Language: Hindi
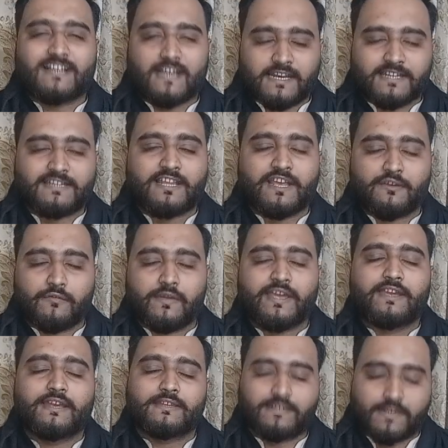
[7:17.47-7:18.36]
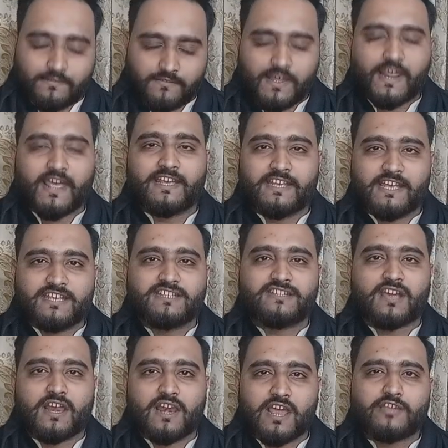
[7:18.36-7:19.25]
करते हुए नजर आएंगे
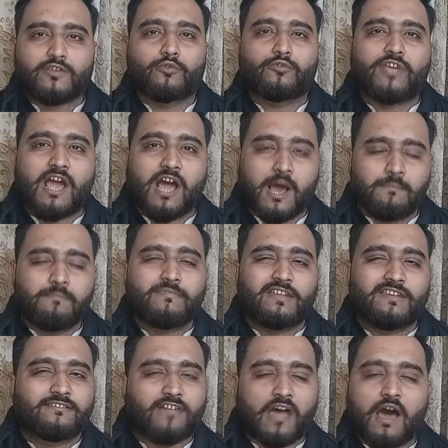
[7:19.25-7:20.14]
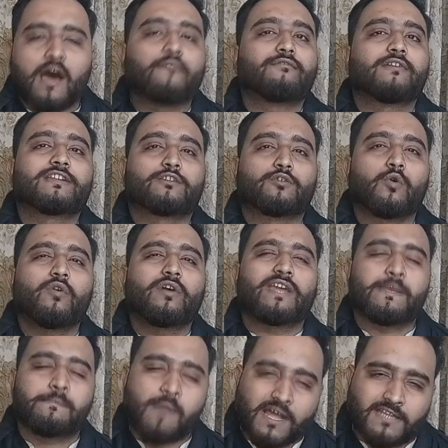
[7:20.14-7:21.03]
इनशाला क्योंकि हम सहाफत को
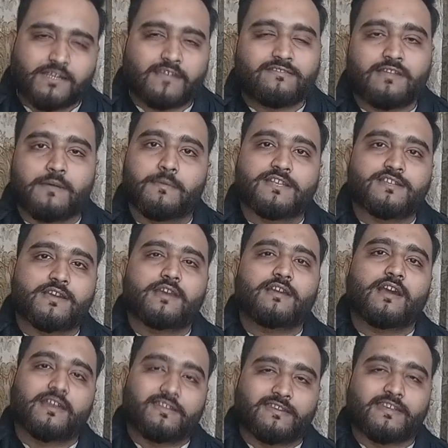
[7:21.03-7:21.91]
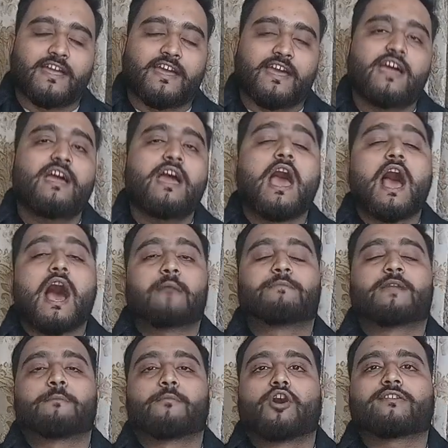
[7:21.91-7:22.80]
इबादत समझ कर करते हैं
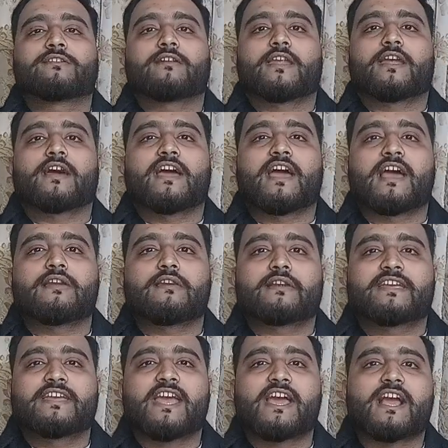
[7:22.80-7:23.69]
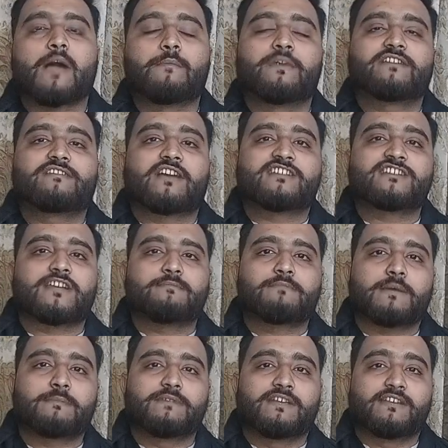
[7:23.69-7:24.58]
अपना बहुत सारा ख्याल रखिए कमेंट सेक्शन
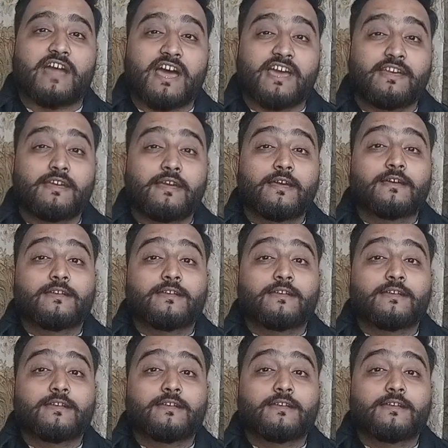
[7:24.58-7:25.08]
में अपनी राय